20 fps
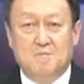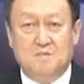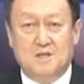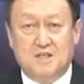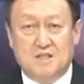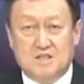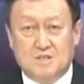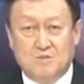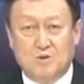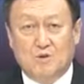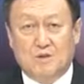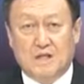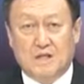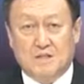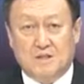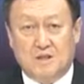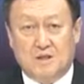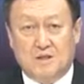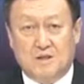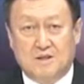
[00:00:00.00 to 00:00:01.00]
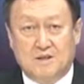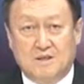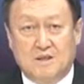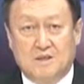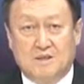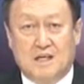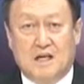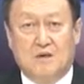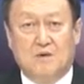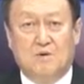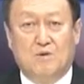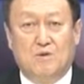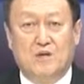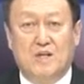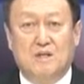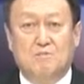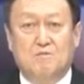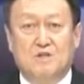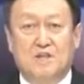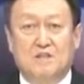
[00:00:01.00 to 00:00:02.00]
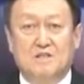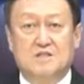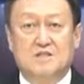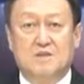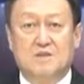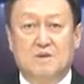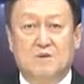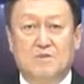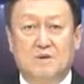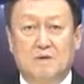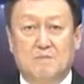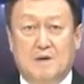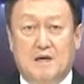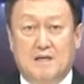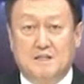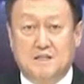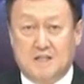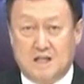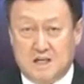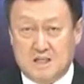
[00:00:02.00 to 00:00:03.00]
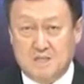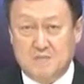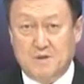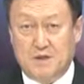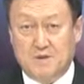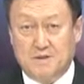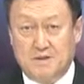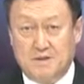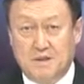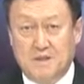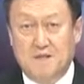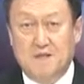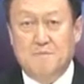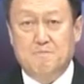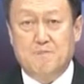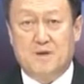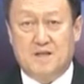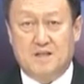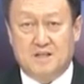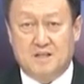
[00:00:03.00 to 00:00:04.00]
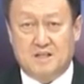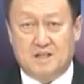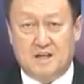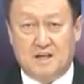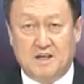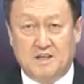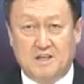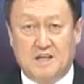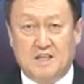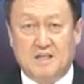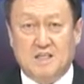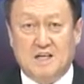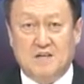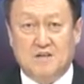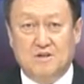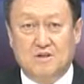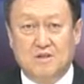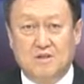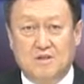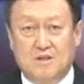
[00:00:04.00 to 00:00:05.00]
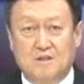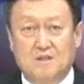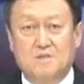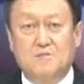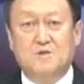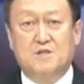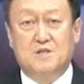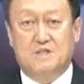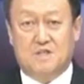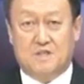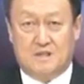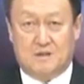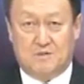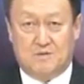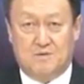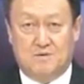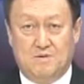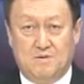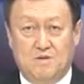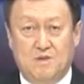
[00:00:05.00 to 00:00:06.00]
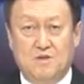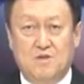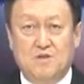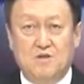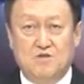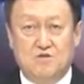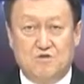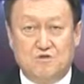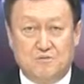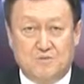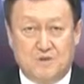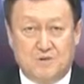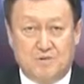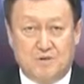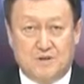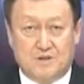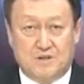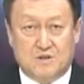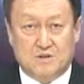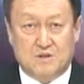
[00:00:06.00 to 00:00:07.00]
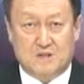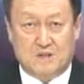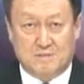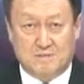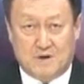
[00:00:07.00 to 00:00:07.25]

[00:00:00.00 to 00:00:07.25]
피치 못해서 양론에 입주하신 경우가 발생하시면 메디케이드의 자격이 없을지라도 휴먼 리소스